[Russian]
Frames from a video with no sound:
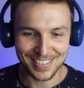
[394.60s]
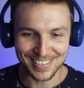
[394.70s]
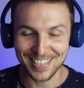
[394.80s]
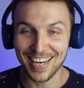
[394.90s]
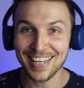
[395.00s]

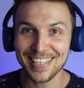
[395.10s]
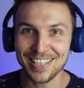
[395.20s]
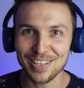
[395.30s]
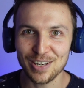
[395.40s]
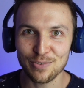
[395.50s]

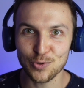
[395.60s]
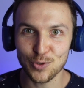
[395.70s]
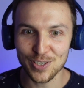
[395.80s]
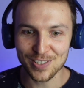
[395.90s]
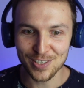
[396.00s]
здании
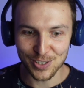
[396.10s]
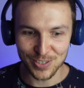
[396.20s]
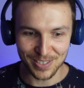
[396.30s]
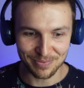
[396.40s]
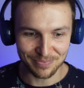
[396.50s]

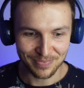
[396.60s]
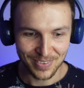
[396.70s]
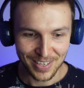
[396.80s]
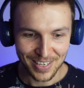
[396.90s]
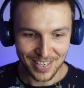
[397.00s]
футуристическом,
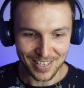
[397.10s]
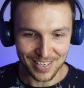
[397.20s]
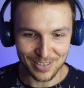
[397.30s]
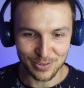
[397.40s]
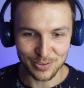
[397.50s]

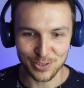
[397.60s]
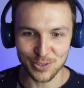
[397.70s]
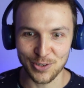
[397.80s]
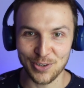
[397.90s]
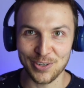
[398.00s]
и он
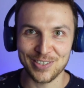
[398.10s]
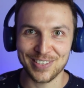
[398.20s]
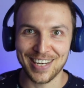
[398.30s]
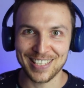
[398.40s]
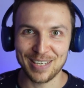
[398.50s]
ждет,
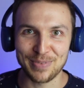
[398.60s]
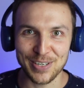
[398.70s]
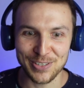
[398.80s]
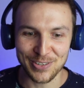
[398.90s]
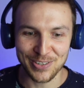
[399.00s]
когда
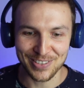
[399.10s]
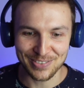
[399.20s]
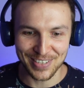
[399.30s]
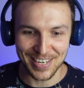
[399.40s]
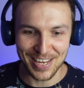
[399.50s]
придет
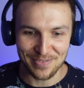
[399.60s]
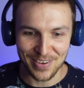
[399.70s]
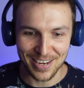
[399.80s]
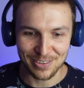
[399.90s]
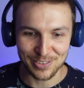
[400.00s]

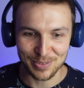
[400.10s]
время. Он